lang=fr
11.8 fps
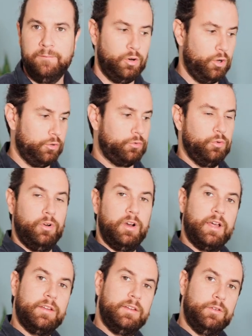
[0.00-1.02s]
Lorsque
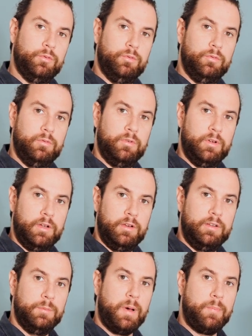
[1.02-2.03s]
l'un des deux
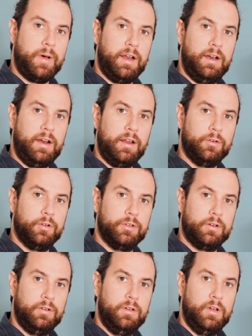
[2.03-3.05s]
n'est pas parallèle à
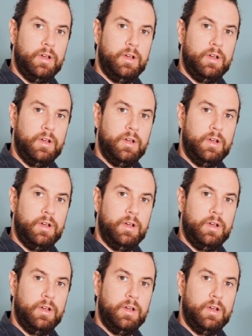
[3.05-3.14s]
l'autre,